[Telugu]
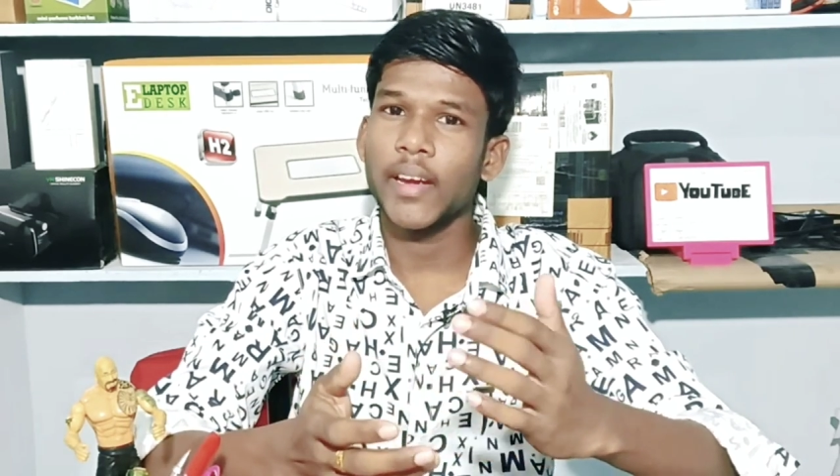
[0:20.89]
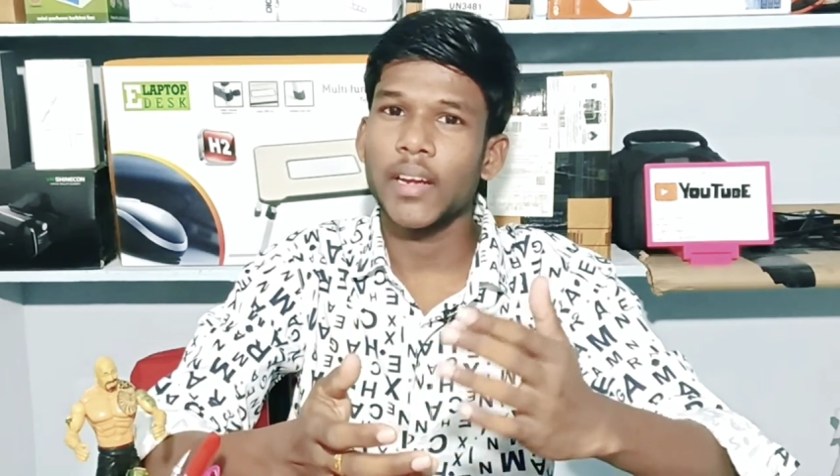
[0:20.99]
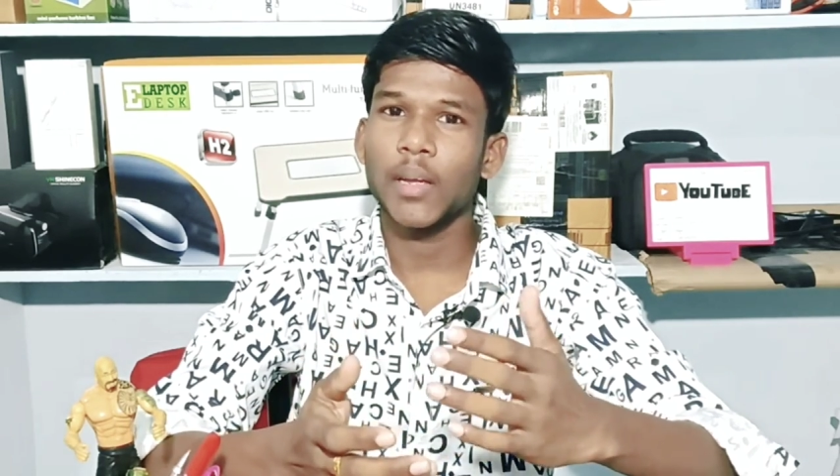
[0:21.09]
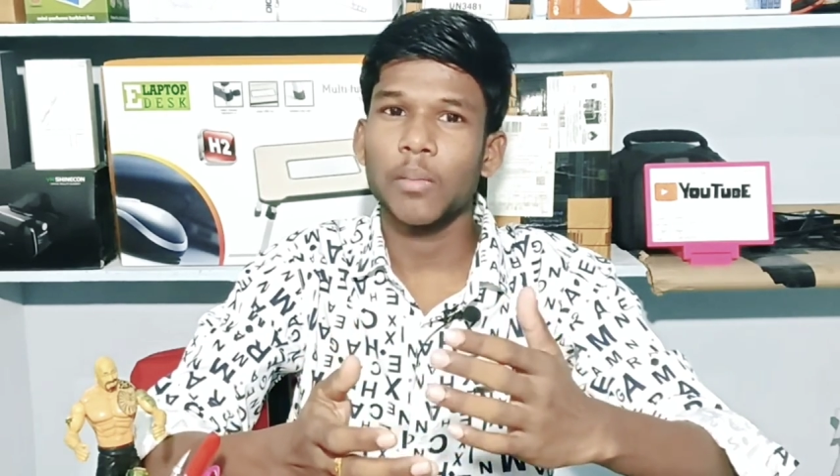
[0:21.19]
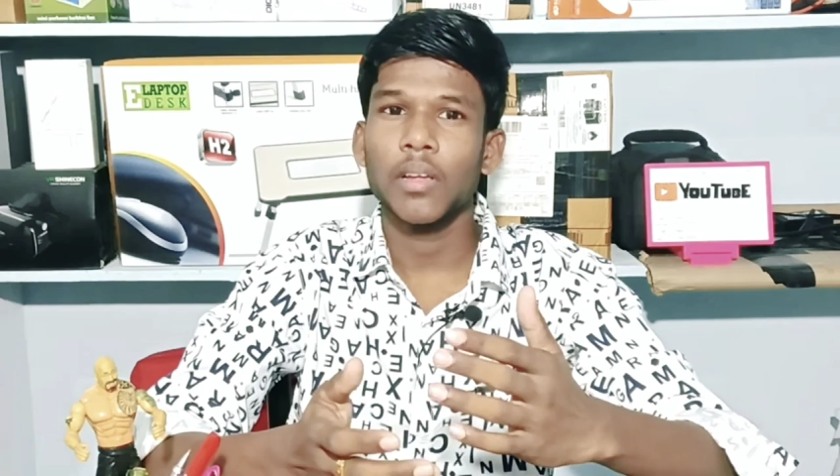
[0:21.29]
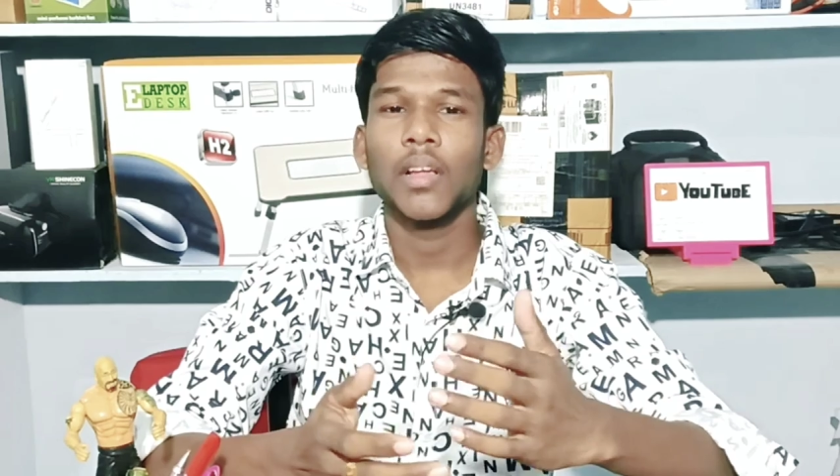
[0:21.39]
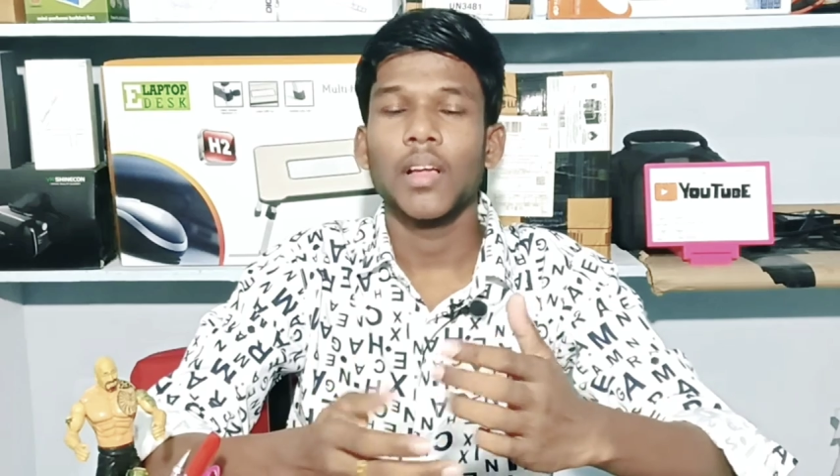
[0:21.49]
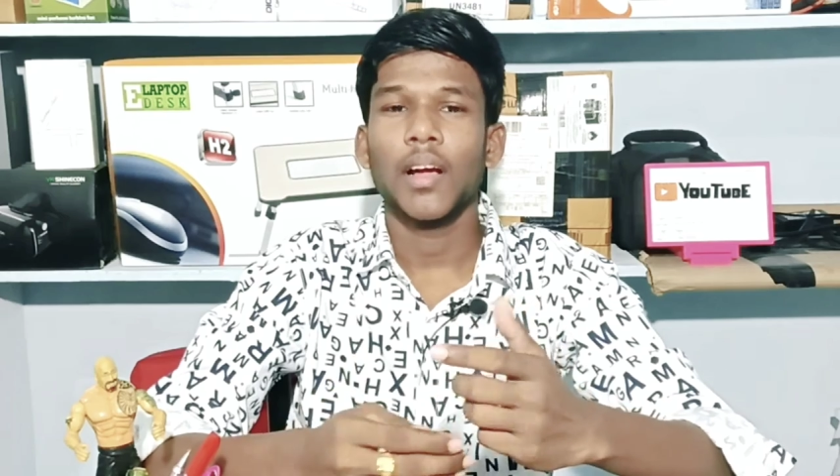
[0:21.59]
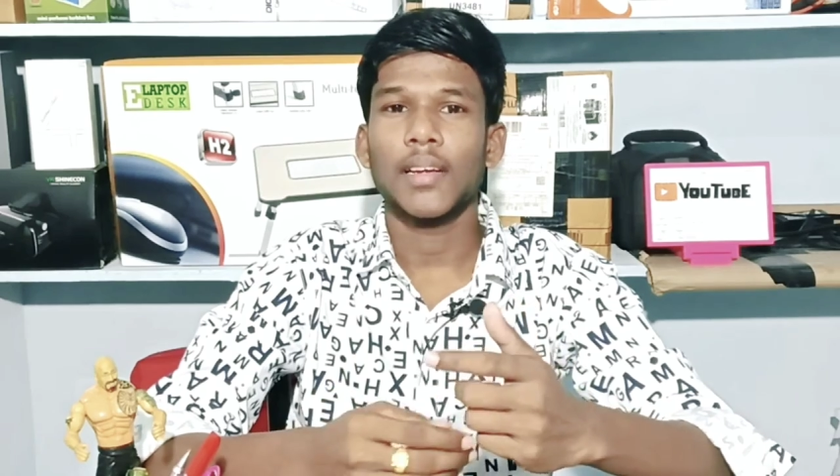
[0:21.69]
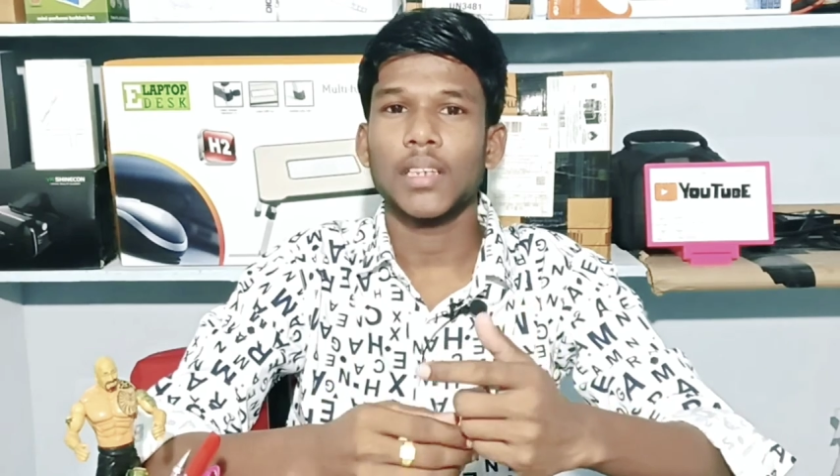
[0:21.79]
ఏంటి
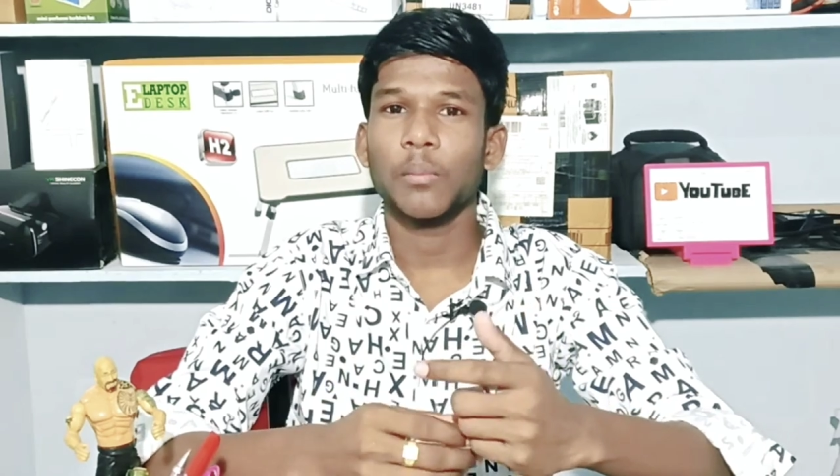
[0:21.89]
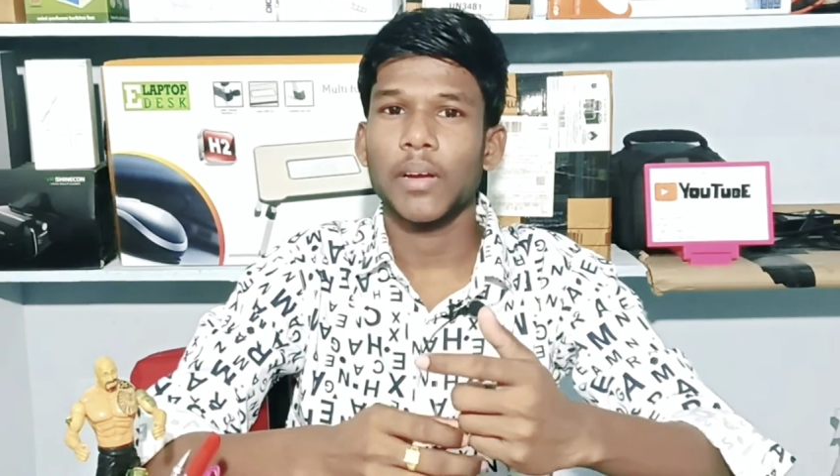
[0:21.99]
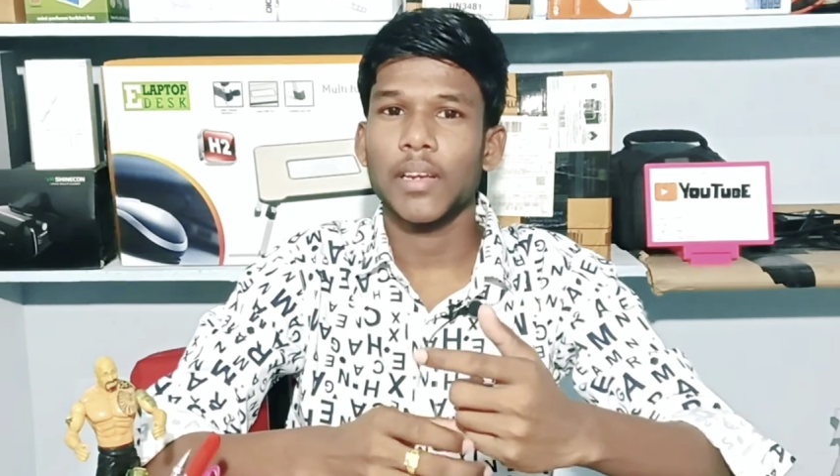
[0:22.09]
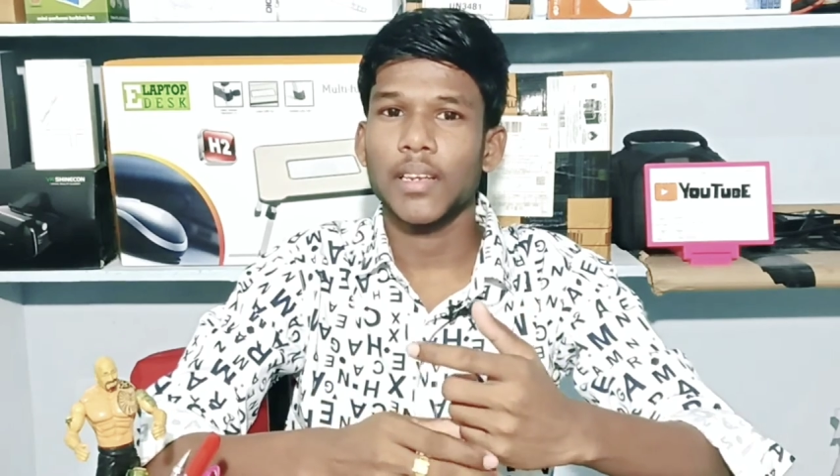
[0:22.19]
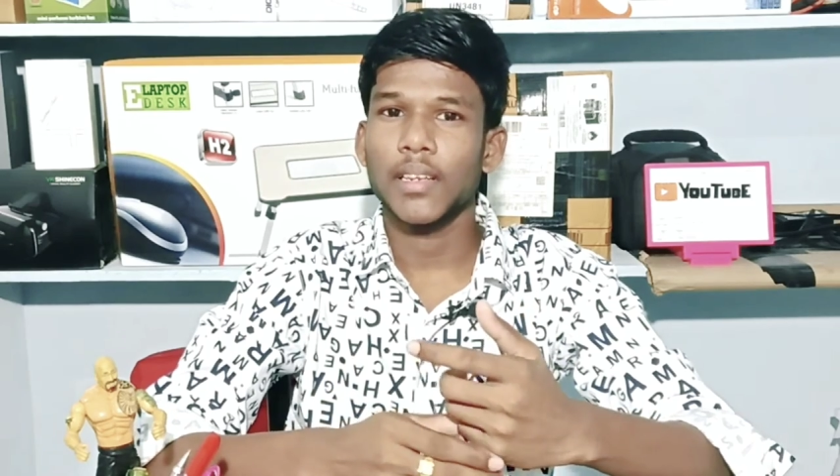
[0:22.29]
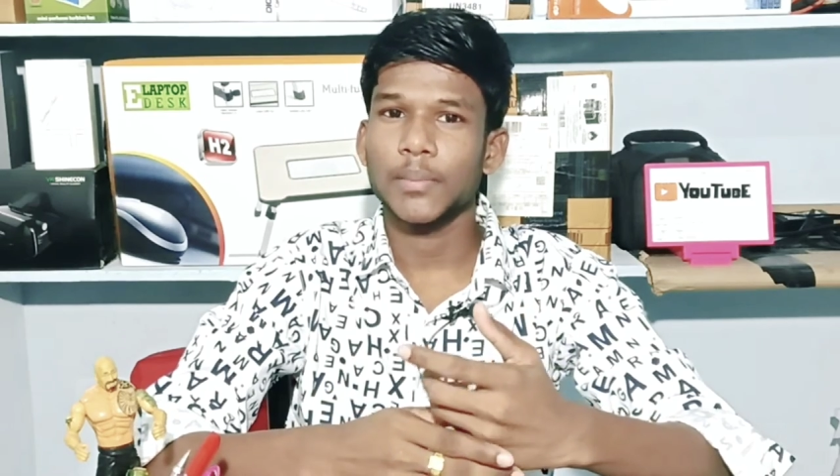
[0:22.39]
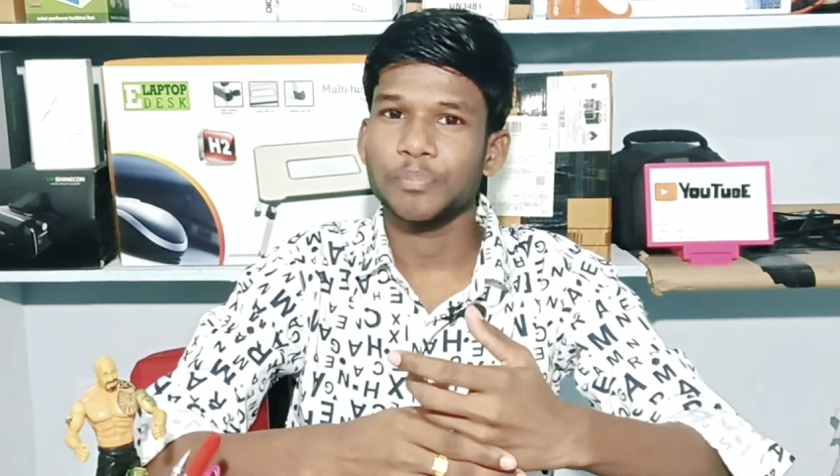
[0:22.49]
అసలే మనకి